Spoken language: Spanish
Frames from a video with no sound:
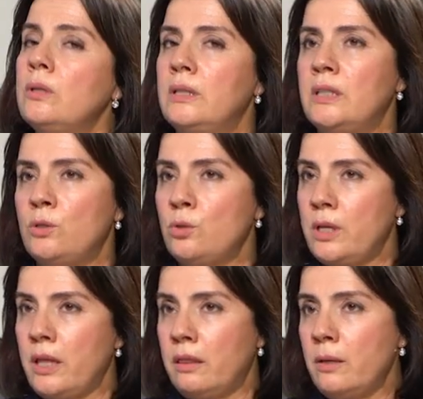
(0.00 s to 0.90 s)
eh, eso se
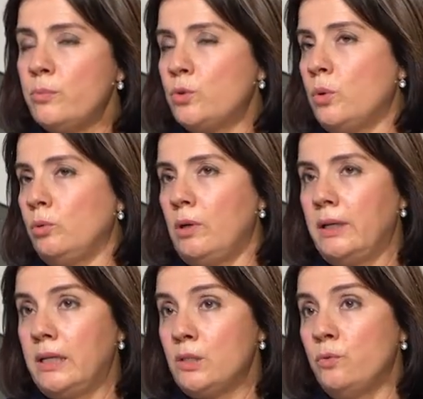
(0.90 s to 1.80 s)
hace pues, cuando
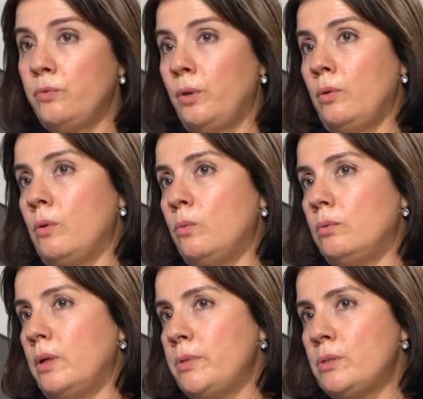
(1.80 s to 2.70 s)
alguien ha sufrido algún
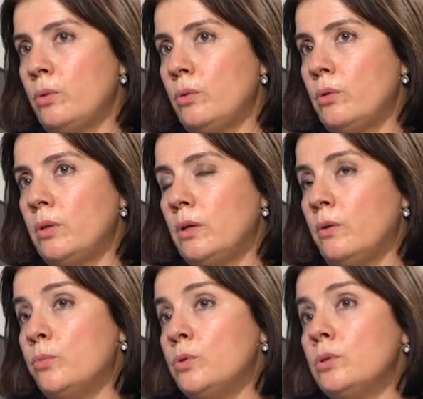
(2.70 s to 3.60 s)
episodio de
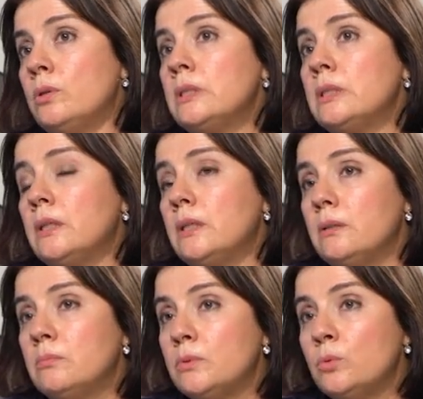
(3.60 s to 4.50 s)
convulsiones
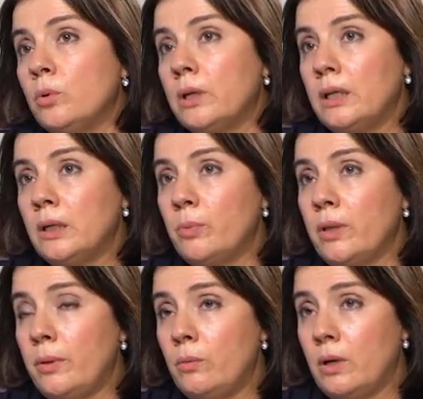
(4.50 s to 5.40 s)
que sugiere que puede
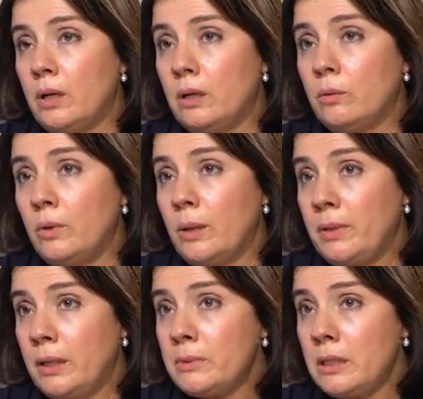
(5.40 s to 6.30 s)
haber una,
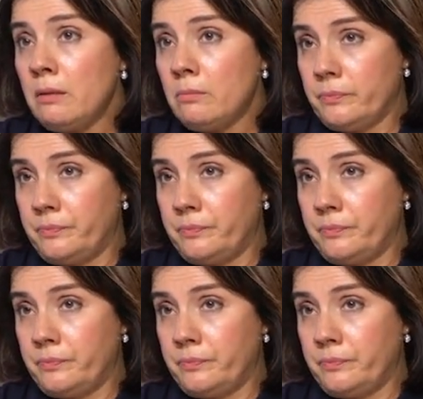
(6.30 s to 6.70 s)
epilepsia. El